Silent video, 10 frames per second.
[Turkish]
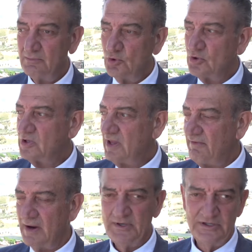Bunu
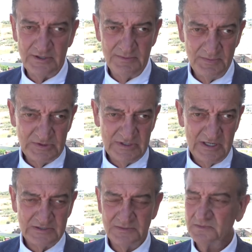devam ettirmemiz
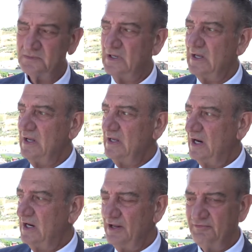lazım.
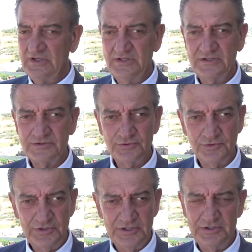Alevidir,
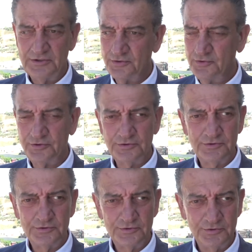Sünnidir, Kürttür,